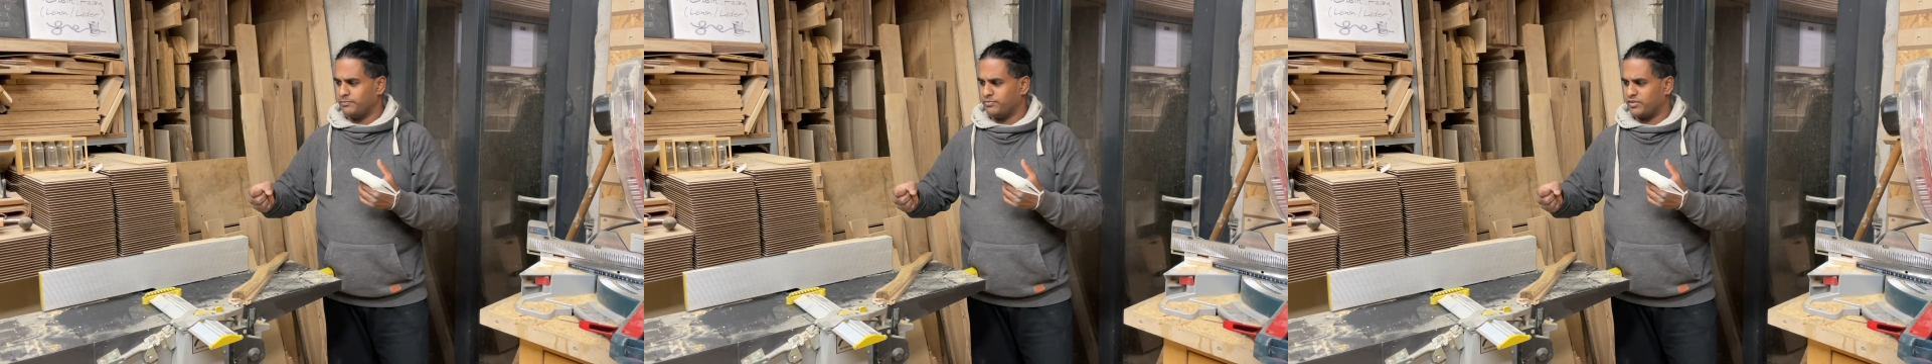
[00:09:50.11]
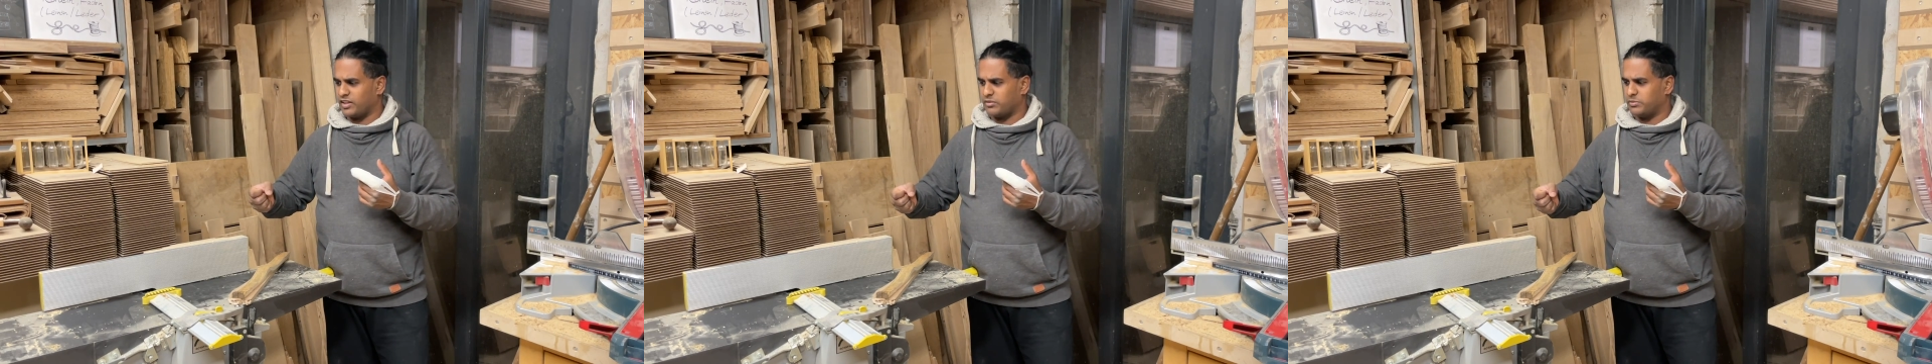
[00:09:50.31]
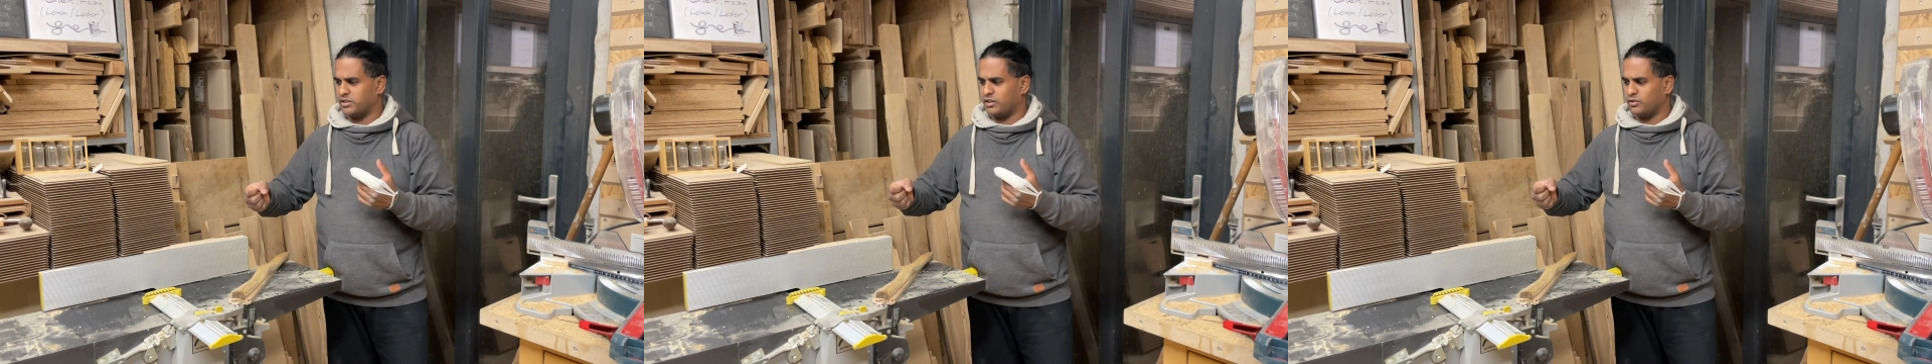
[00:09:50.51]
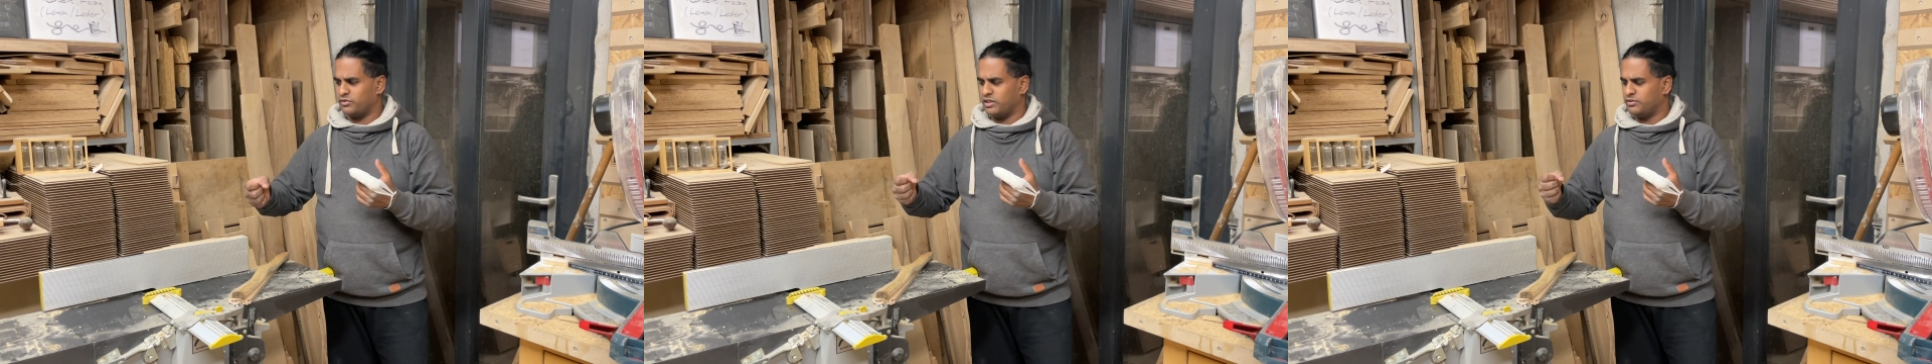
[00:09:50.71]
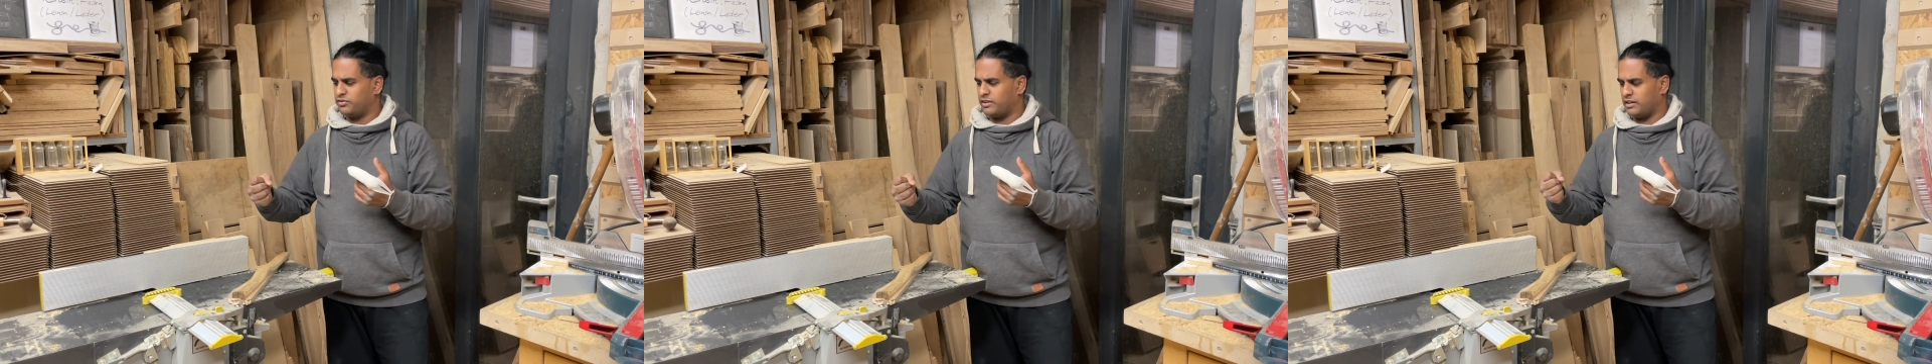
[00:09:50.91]
dass man dann auf
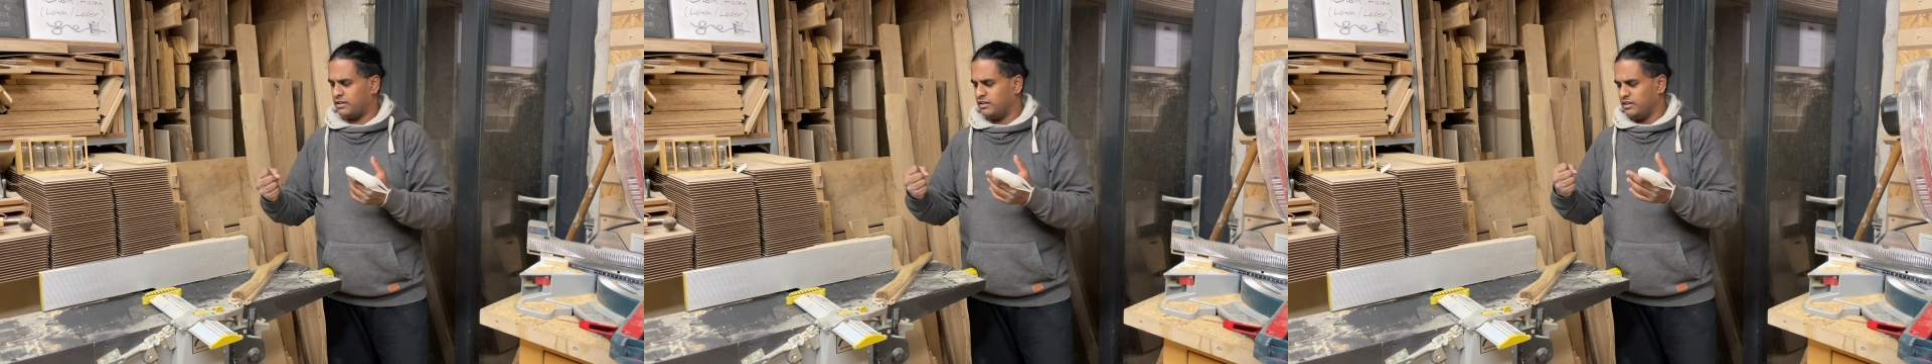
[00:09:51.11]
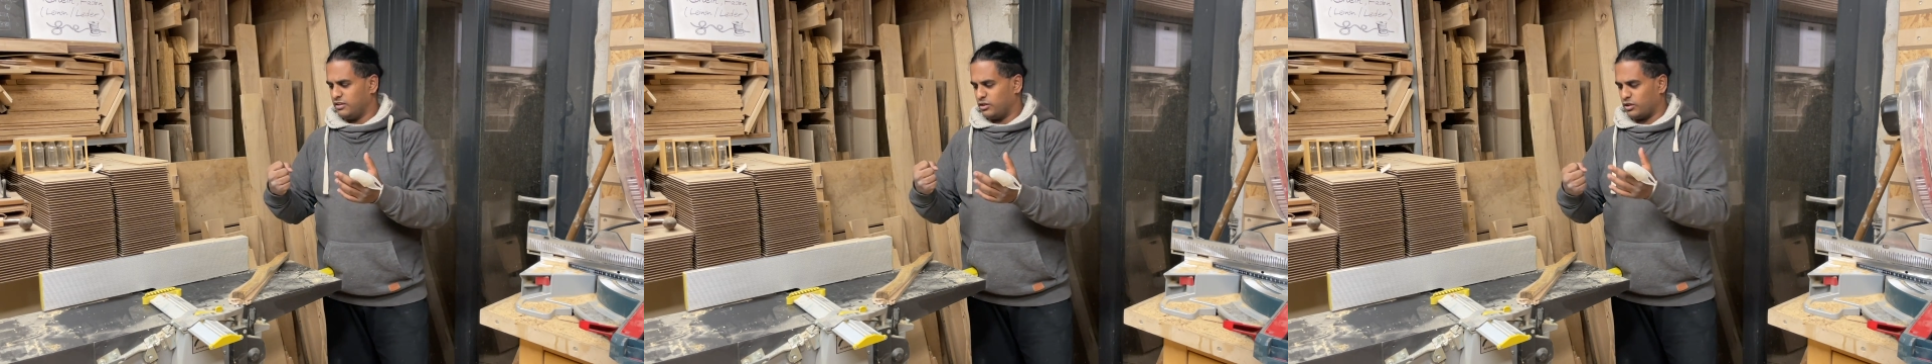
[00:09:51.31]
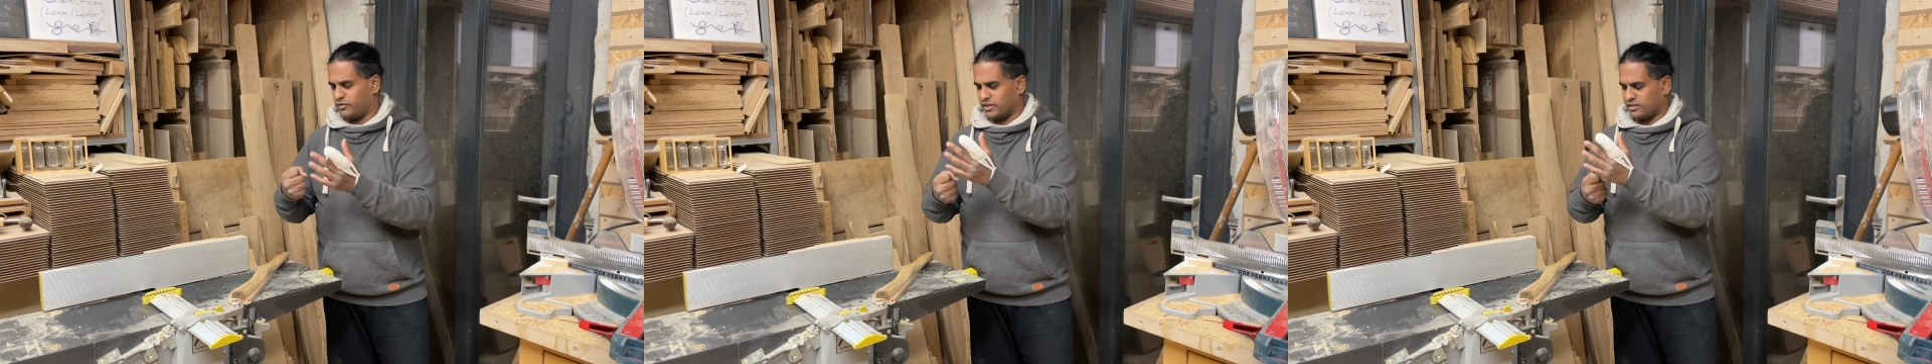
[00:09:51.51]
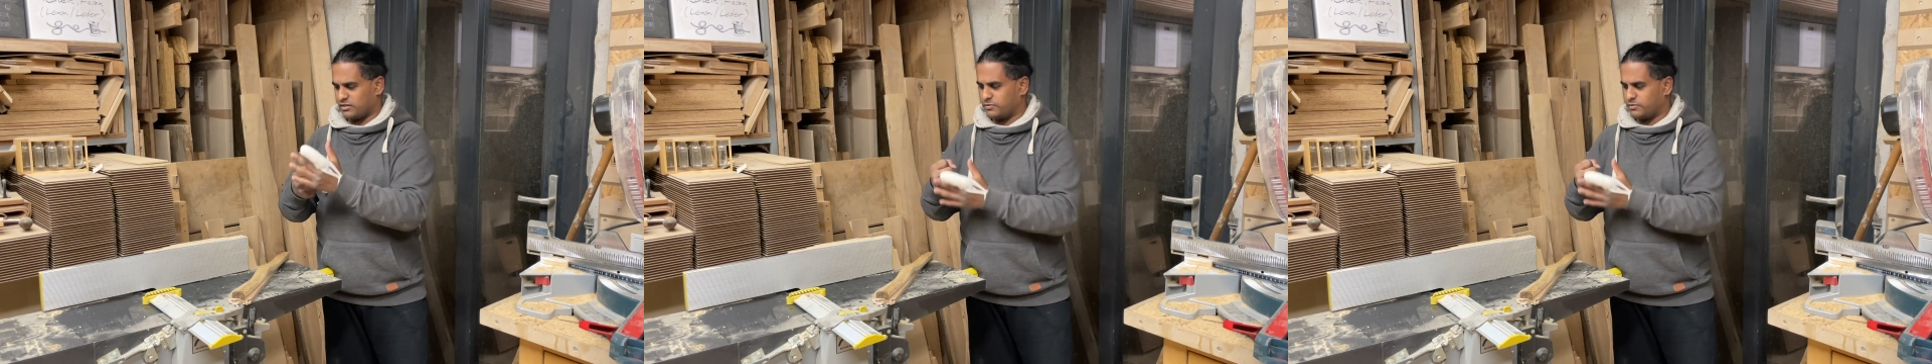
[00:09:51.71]
jeden Fall noch was